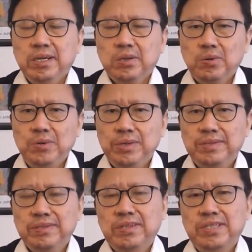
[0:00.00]
关于
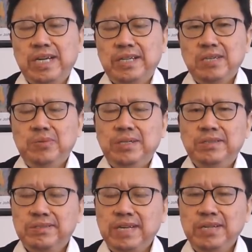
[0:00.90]
制造假新闻、
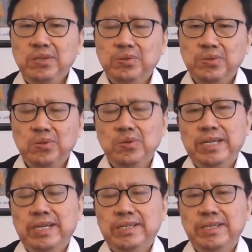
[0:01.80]
煽动中港
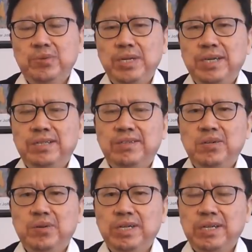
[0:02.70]
两地对立和
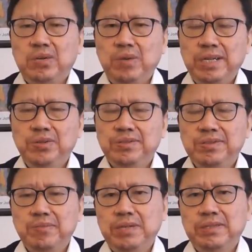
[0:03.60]
仇恨的《环球时
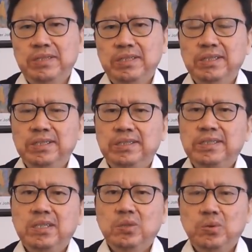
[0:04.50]
报》和
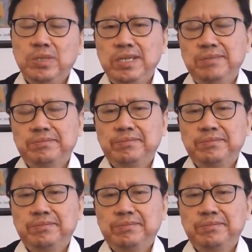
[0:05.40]
胡锡进，